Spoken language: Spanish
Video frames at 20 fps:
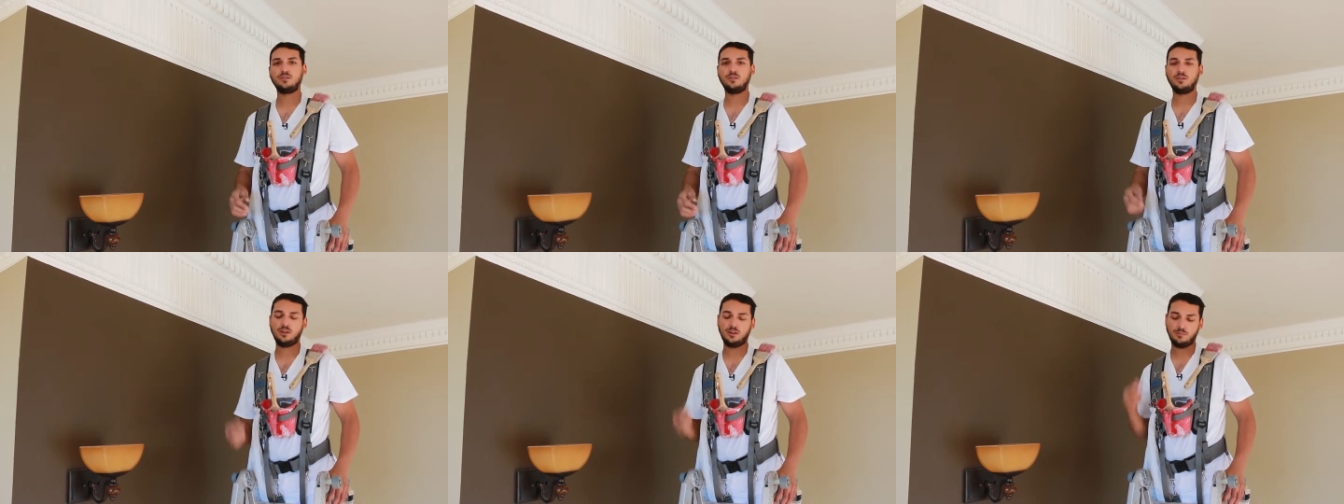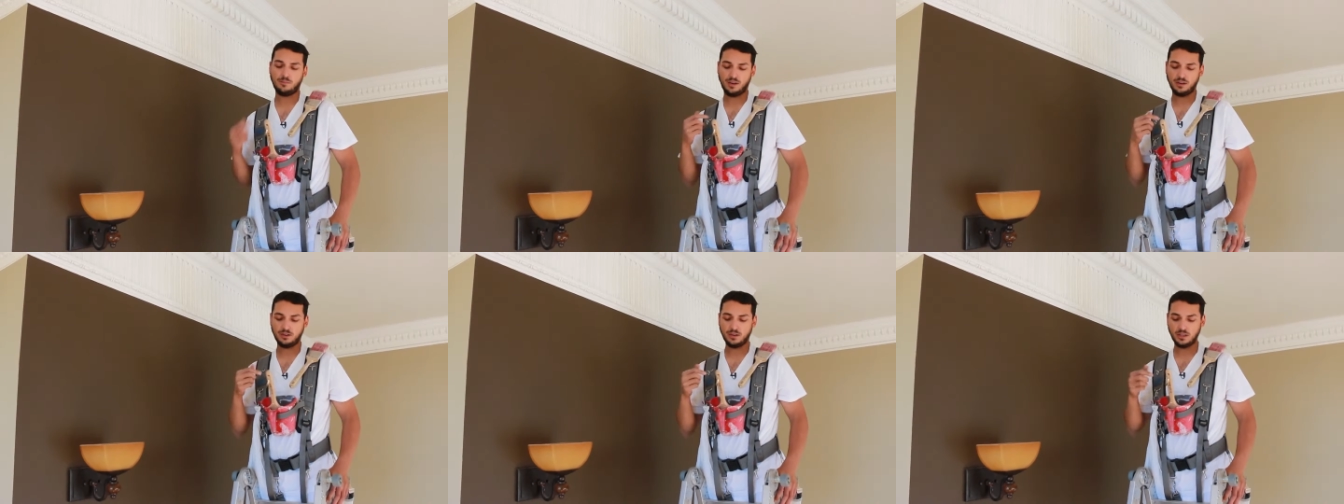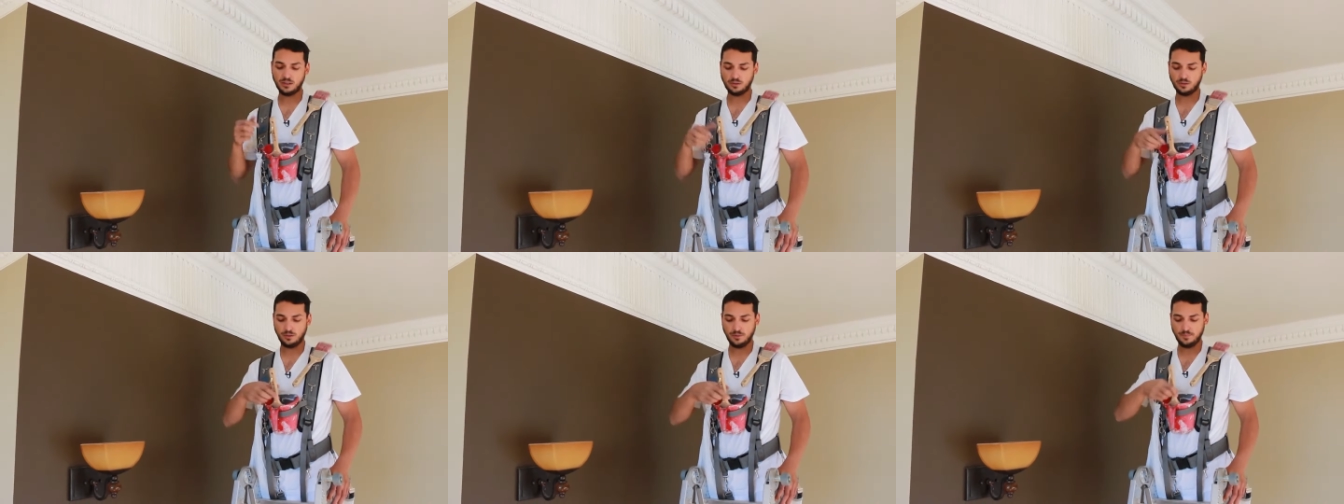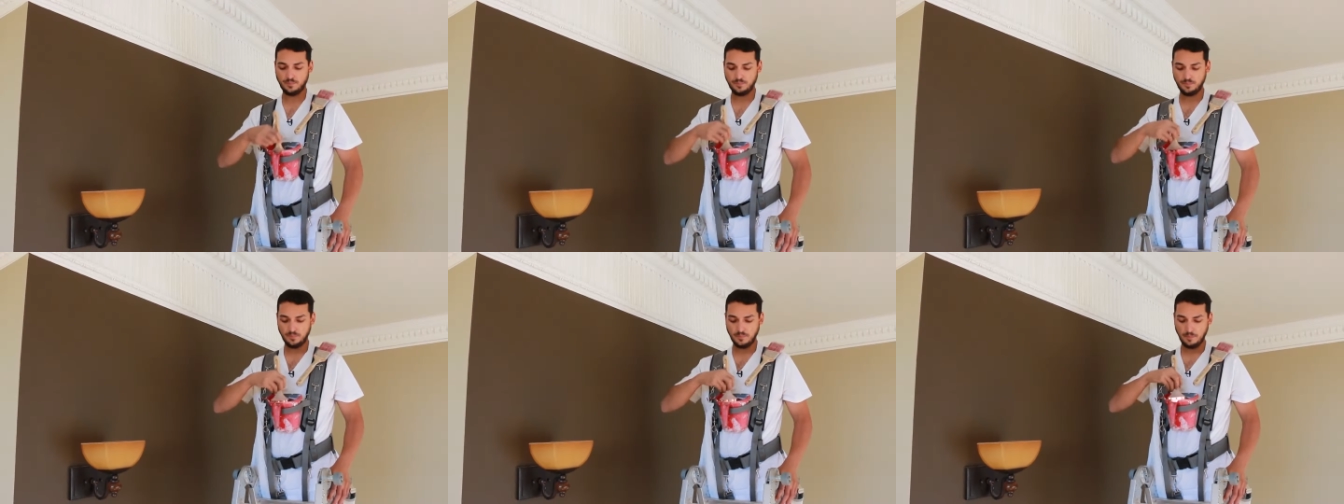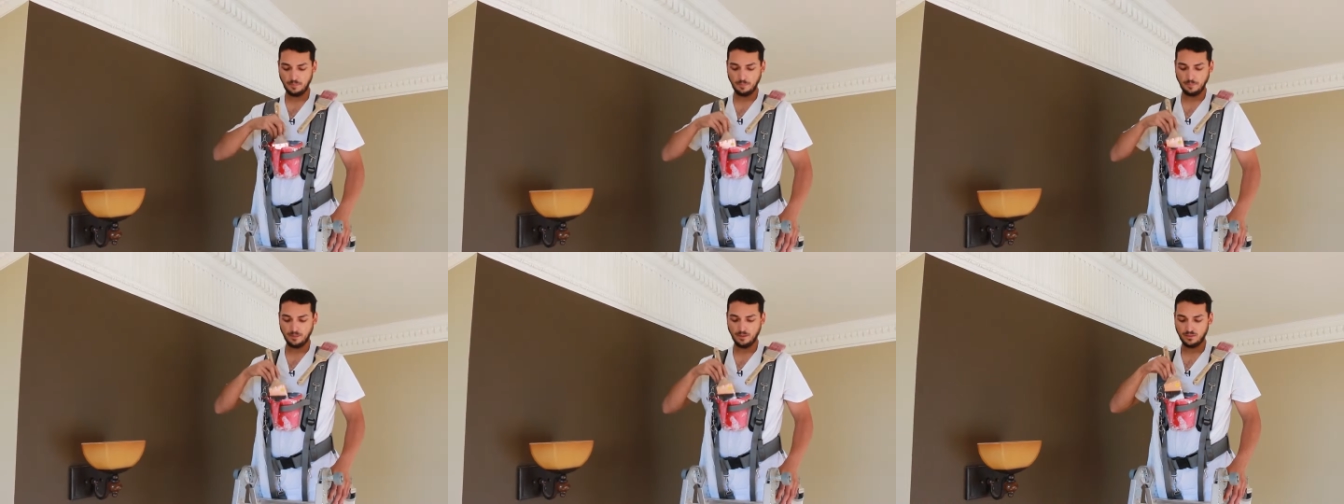con el magneto.
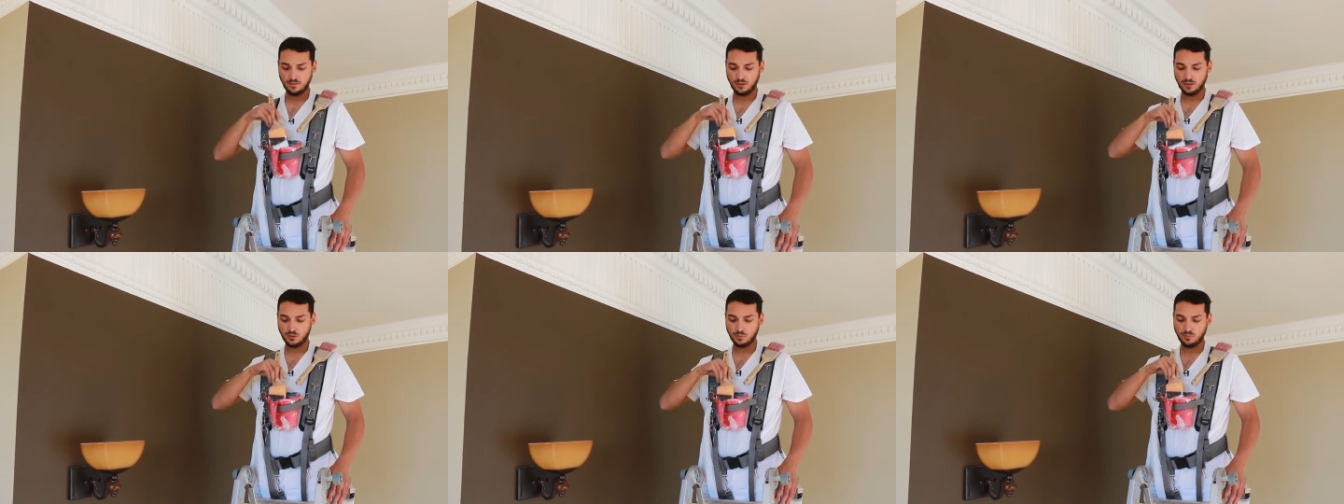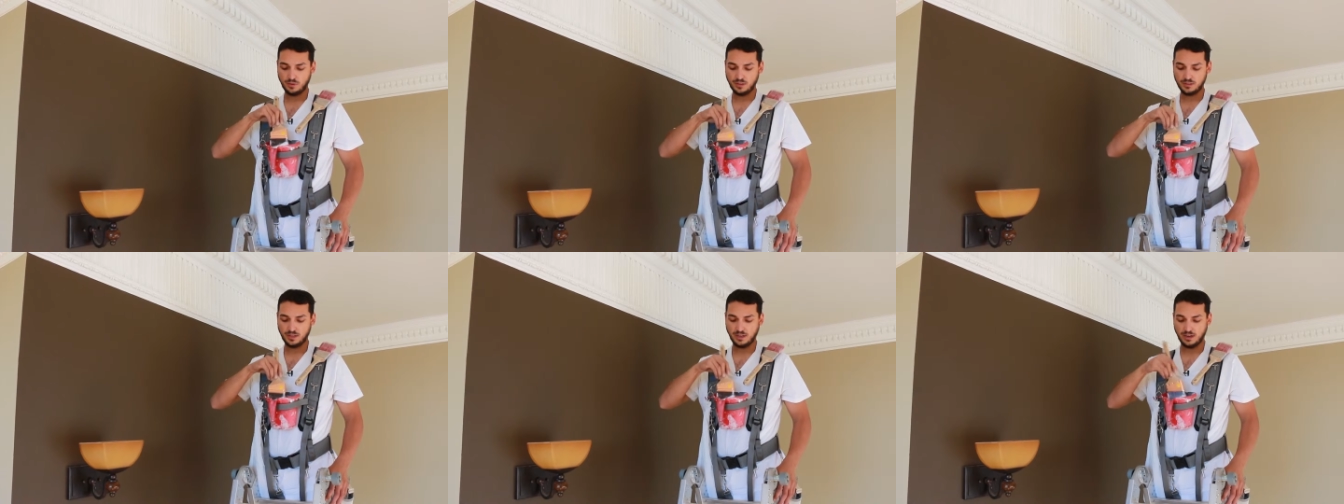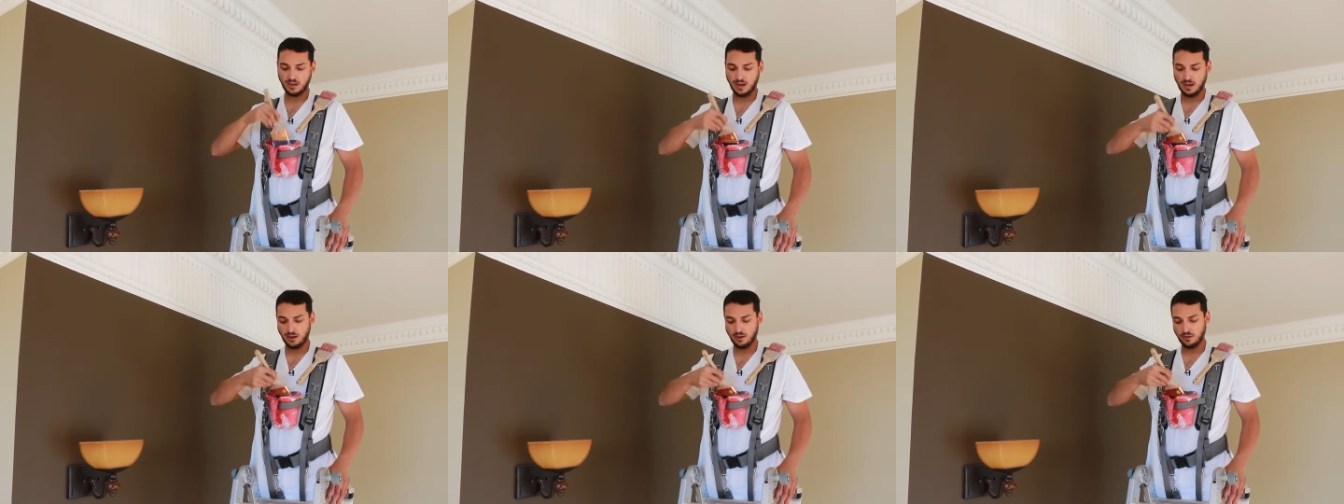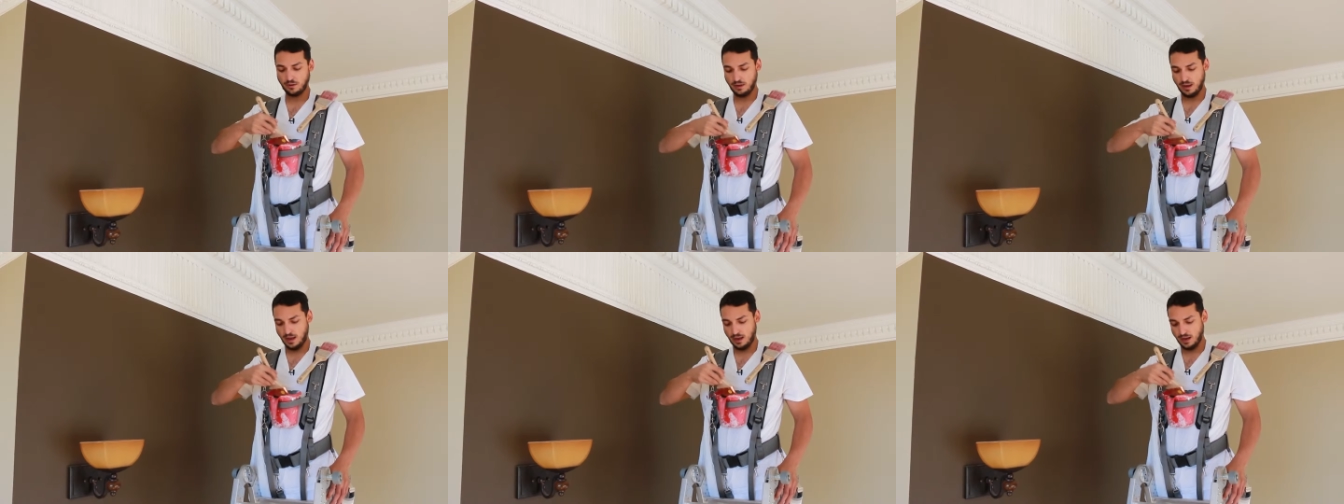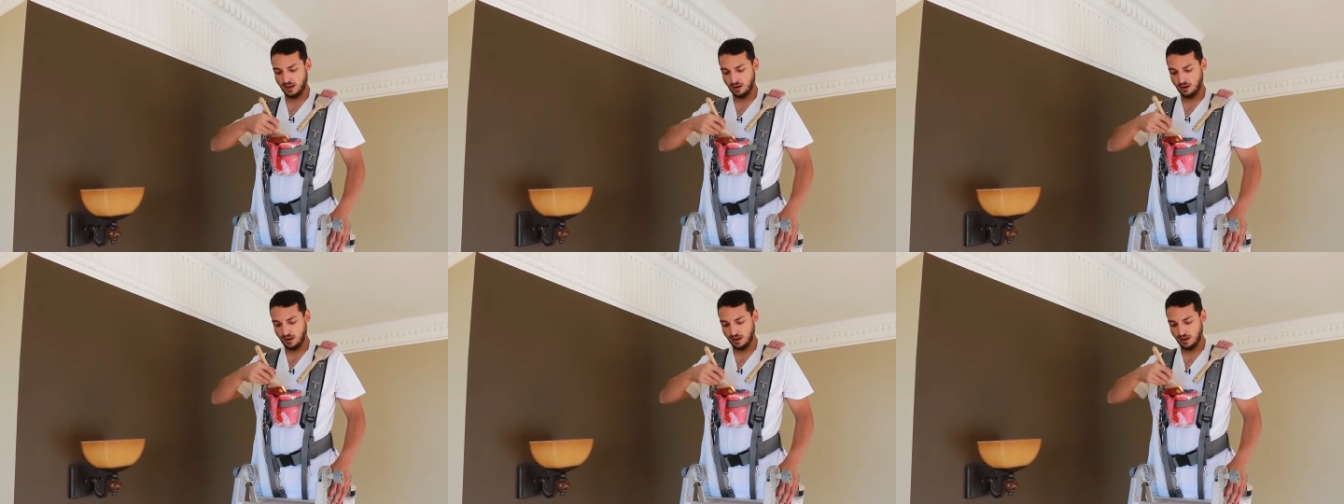Después agarro,